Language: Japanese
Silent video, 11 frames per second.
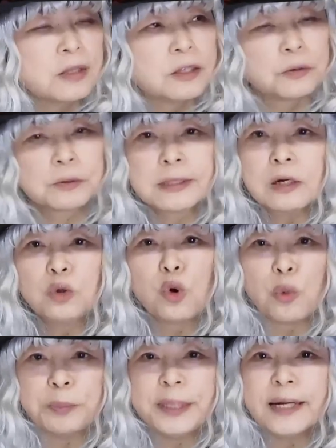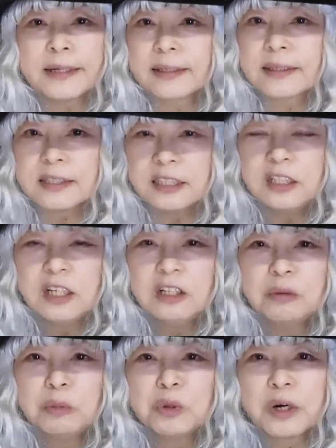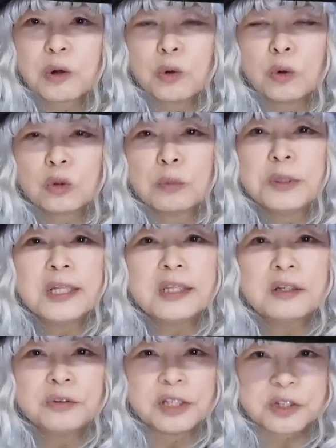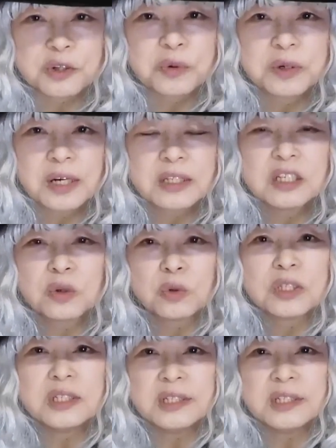うなんだろうサンゴみたいな形のものがこう飛び出てるんですよあっちこっ